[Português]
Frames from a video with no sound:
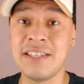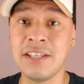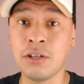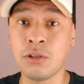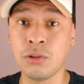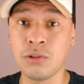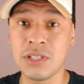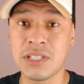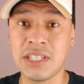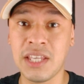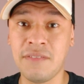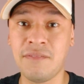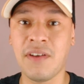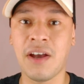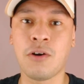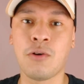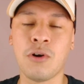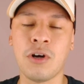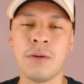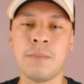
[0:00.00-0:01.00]
Inclusive
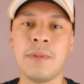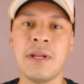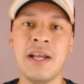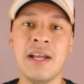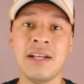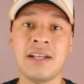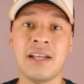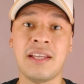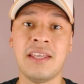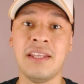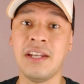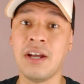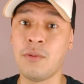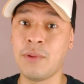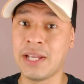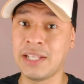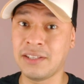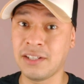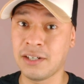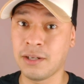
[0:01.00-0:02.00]
a cor branca, que
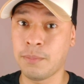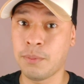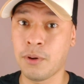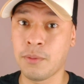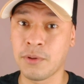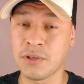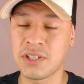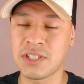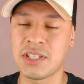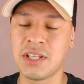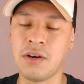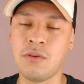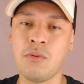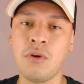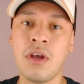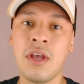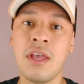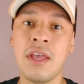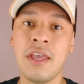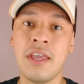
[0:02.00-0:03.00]
não entra na promoção,